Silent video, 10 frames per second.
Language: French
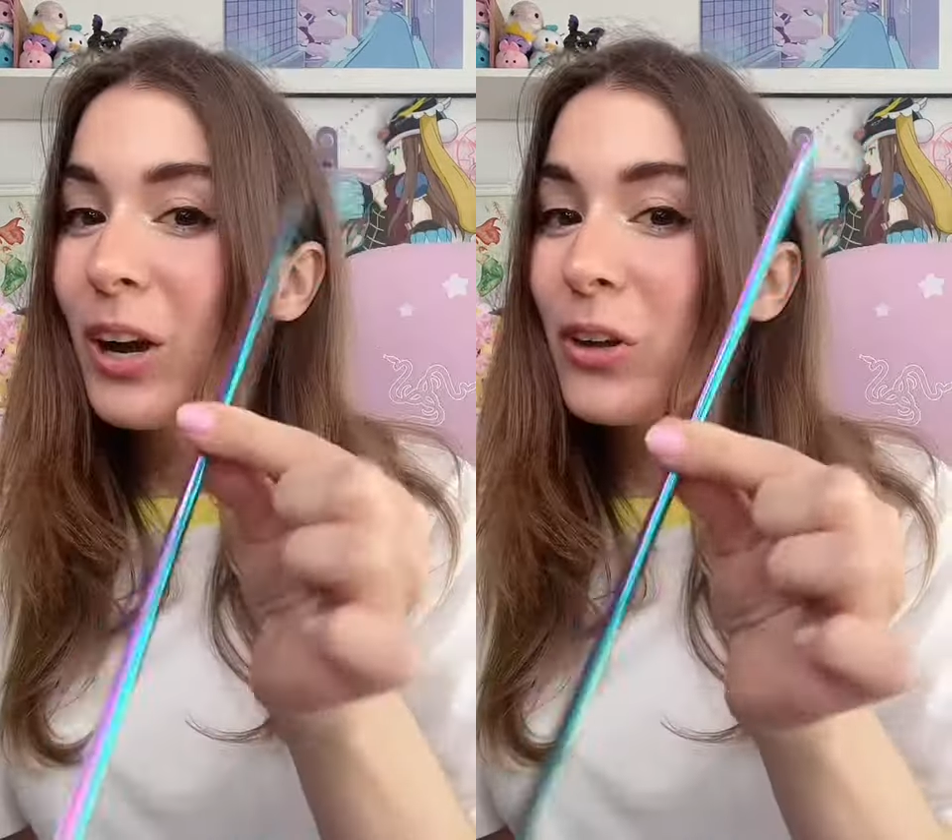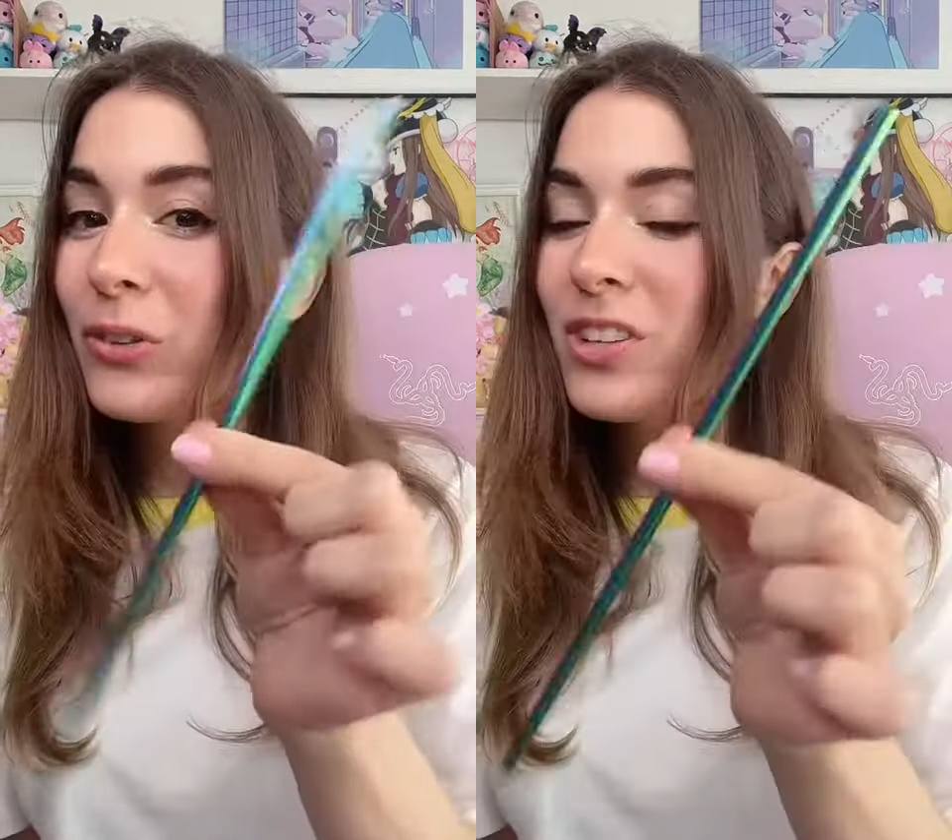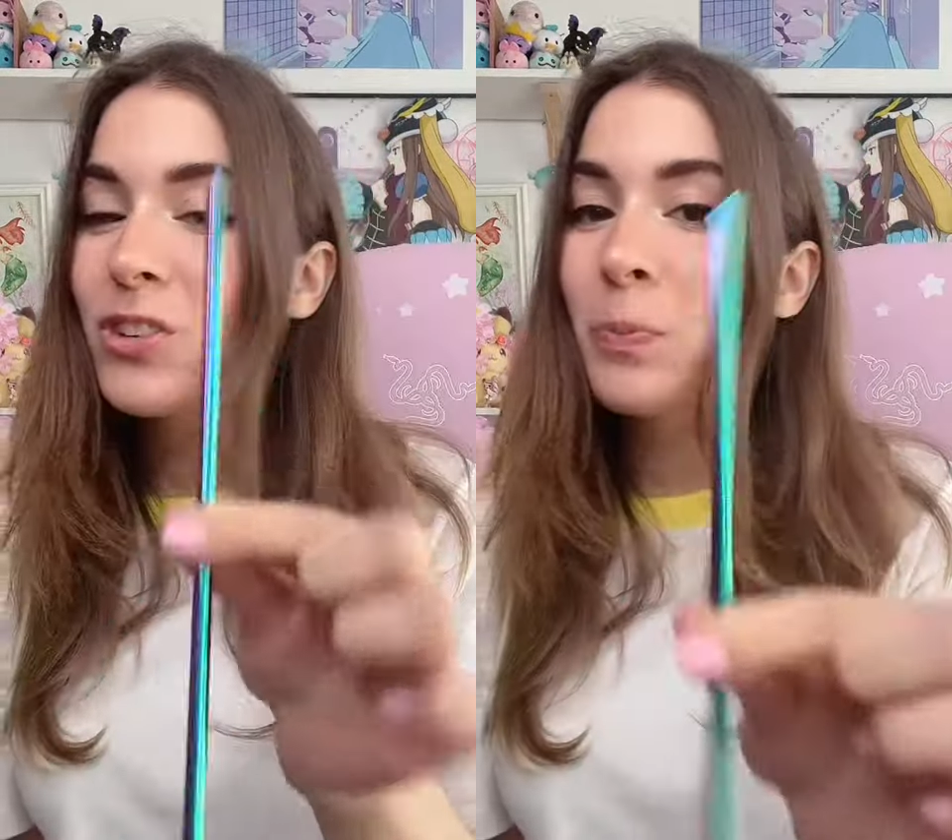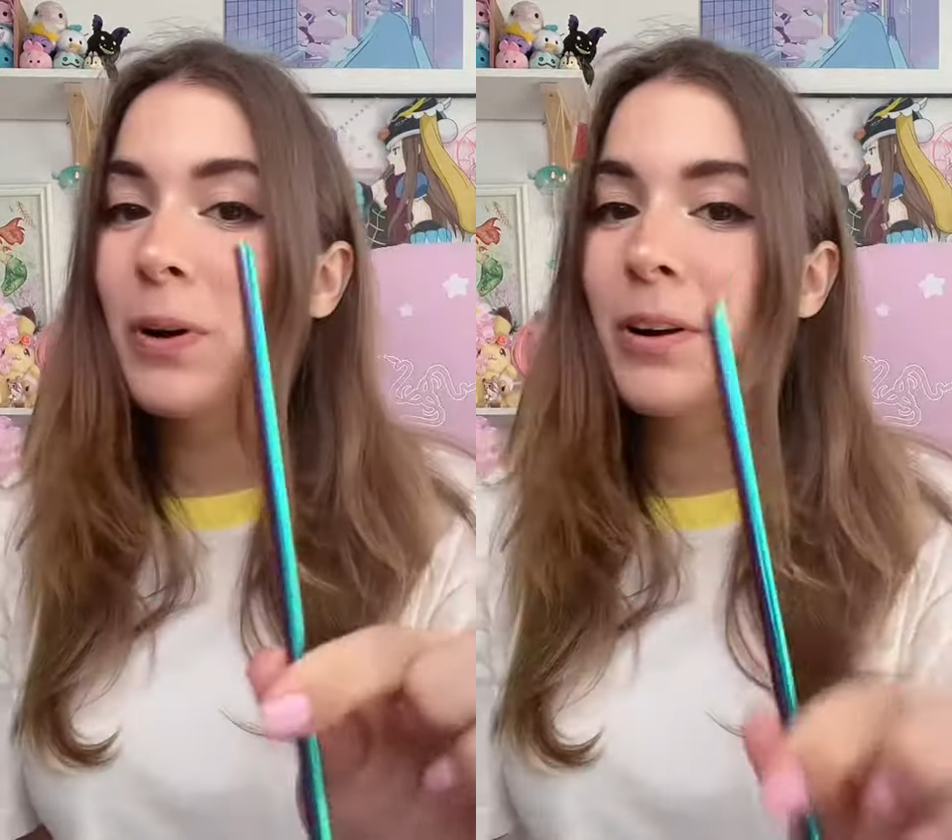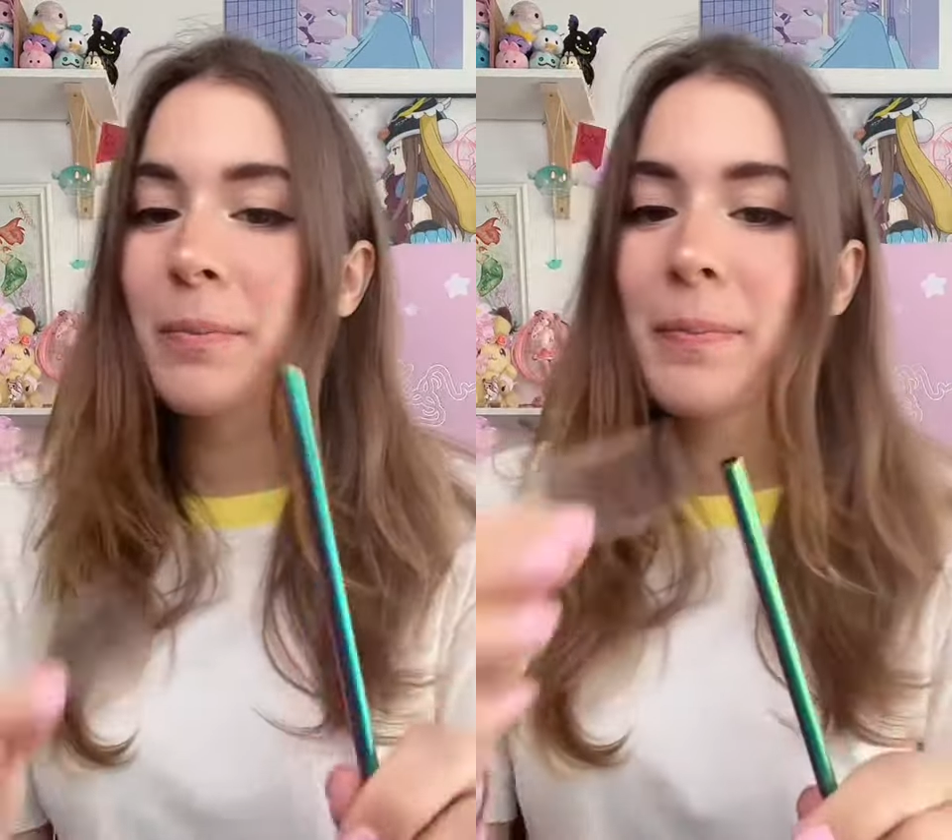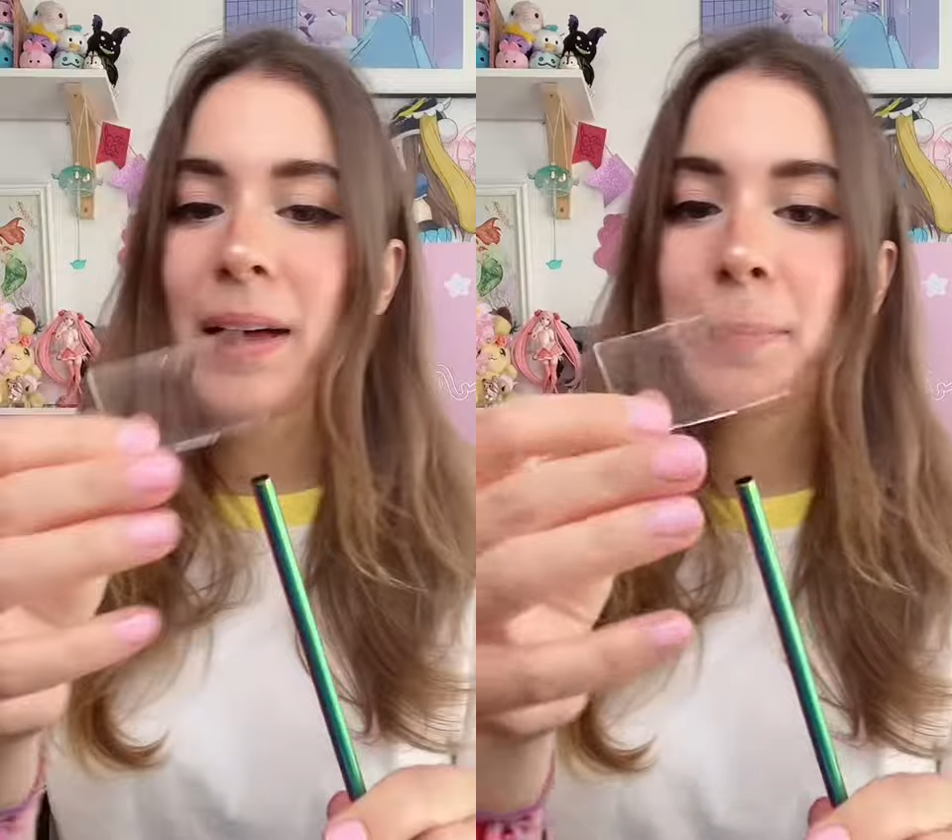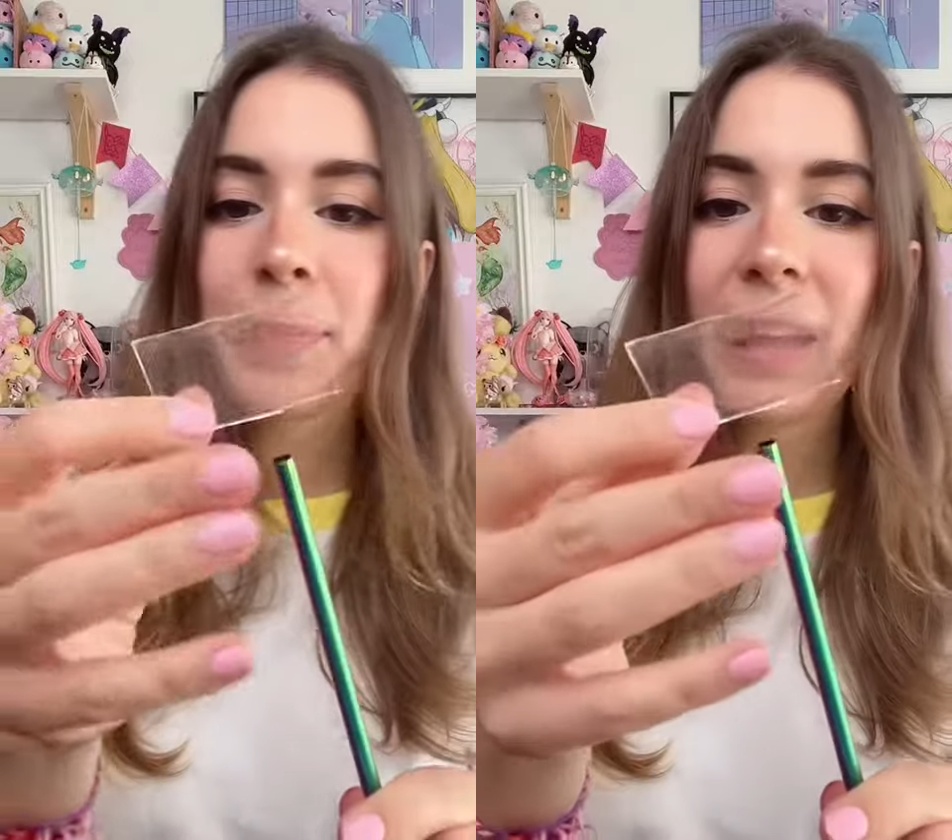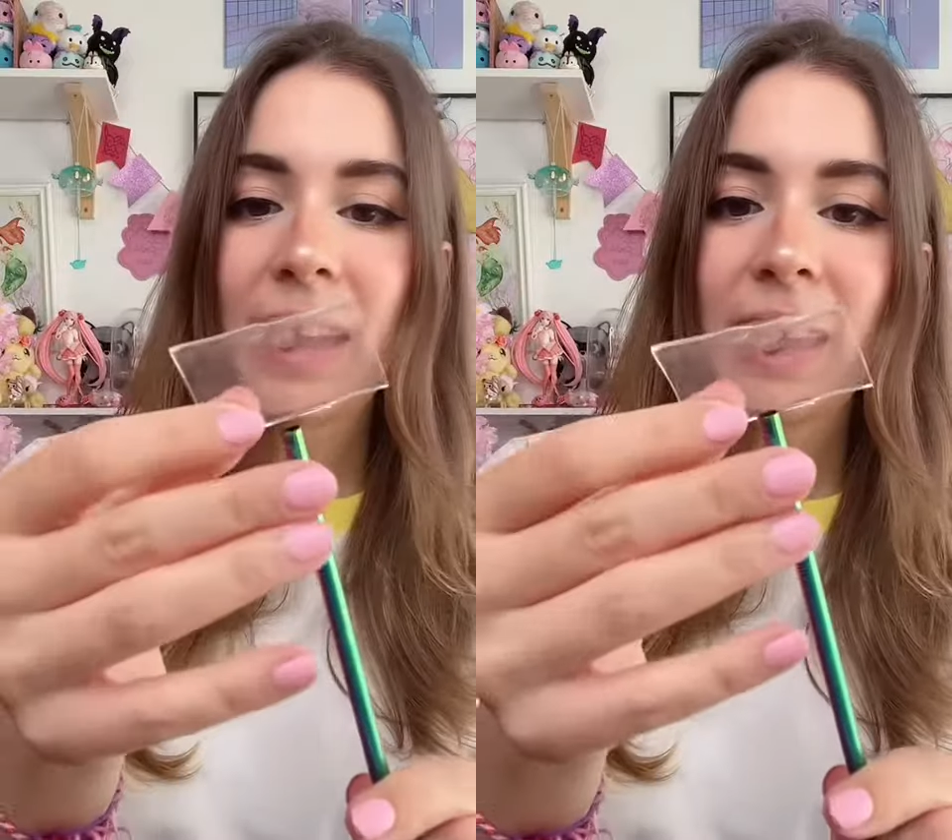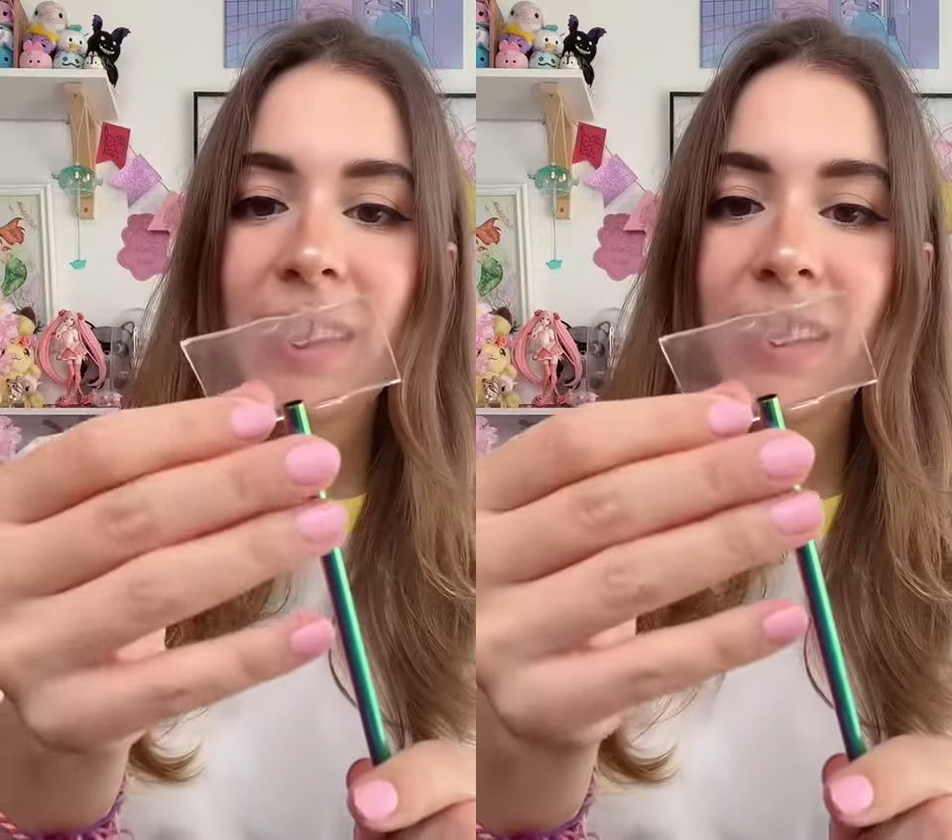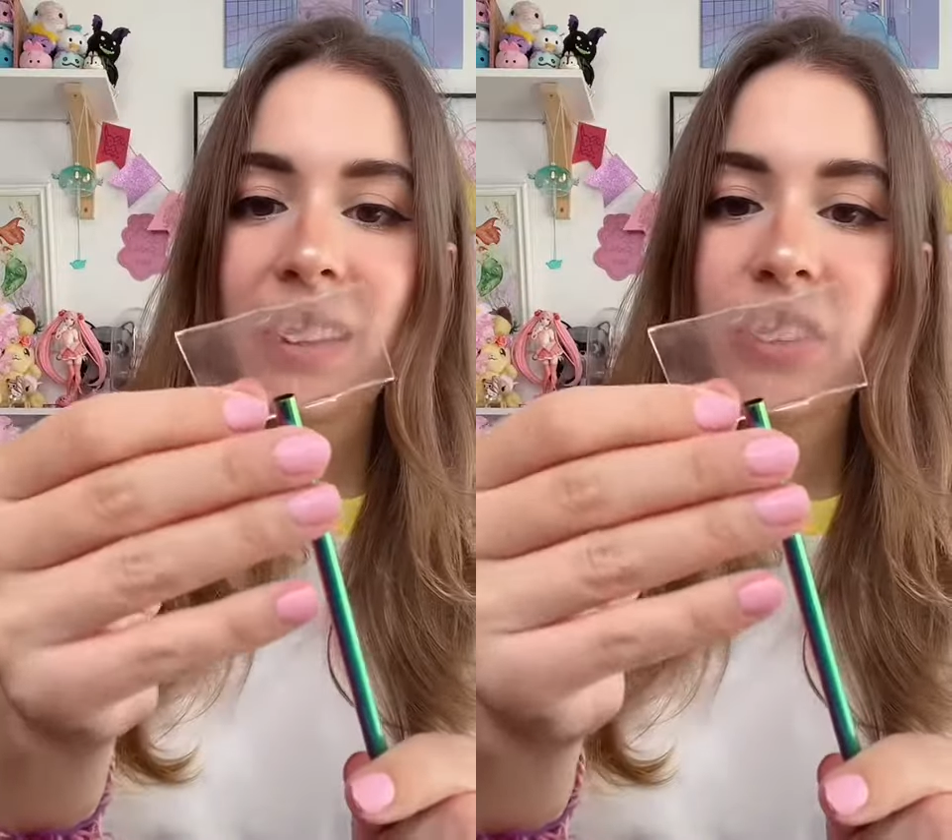Ensuite, je prends ma paille et